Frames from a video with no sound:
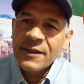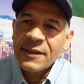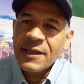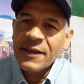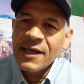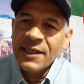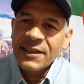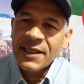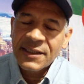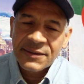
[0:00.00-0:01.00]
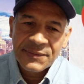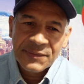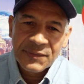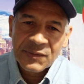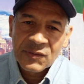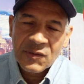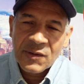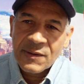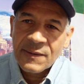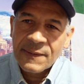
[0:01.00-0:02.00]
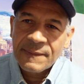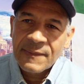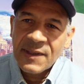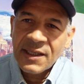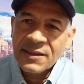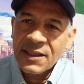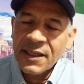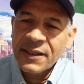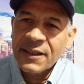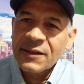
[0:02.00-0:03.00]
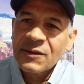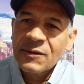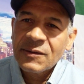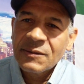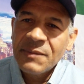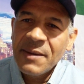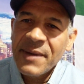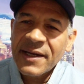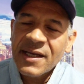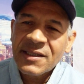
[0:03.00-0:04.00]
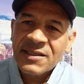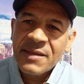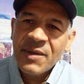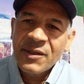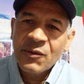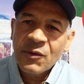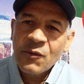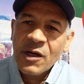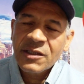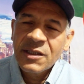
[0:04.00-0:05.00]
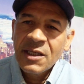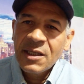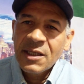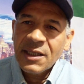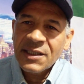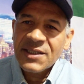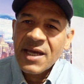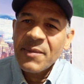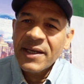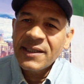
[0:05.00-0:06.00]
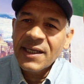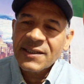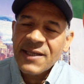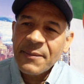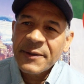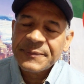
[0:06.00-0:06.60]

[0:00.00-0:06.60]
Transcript: كذلك يعني لا يتغير مهما كان الزمن والوقت عصابة هي عصابة